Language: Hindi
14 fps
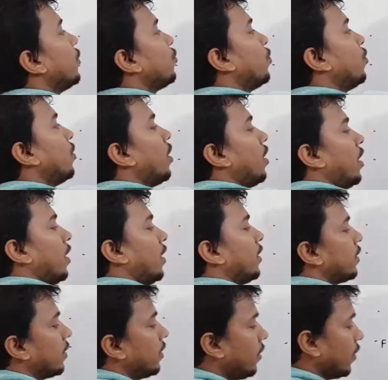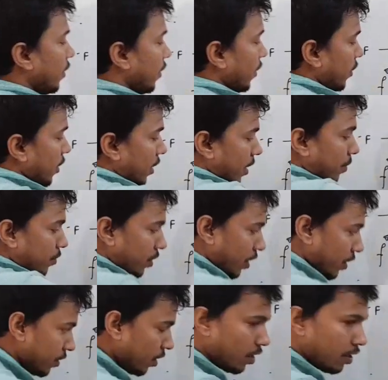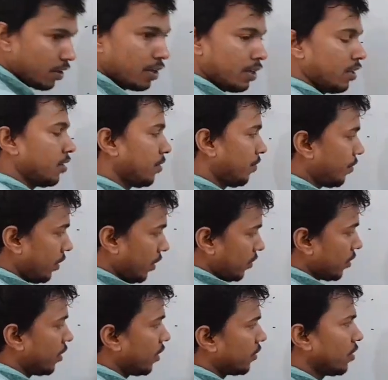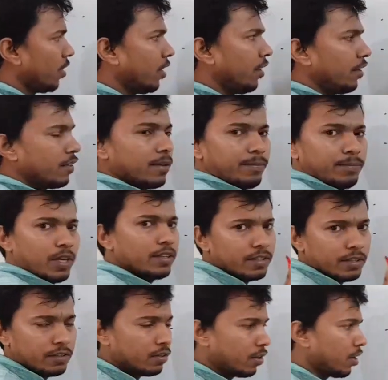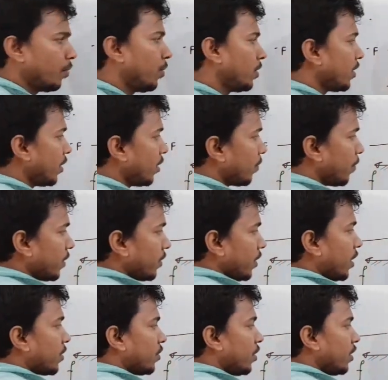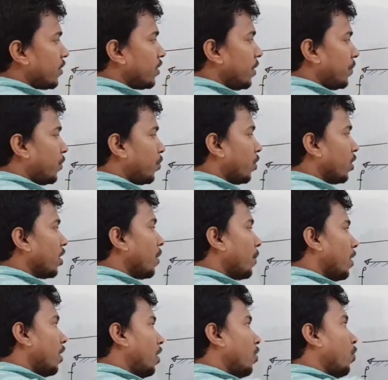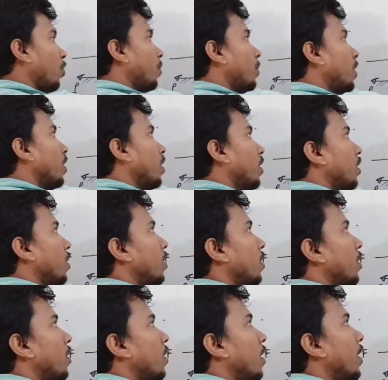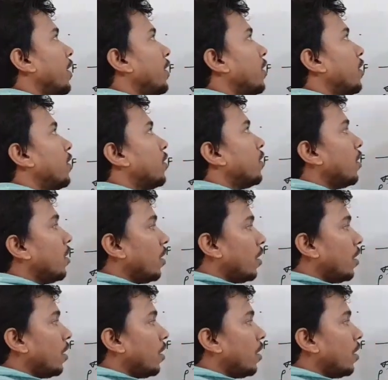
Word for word: ये जो हालत है ये एम ऐसे लग रहा है फ्रिक्शन ऐसे लग रहा है ये सब जैसे कब वैसे बस एक चीज़ शिफ्ट हो गया हमारा नॉर्मल इधर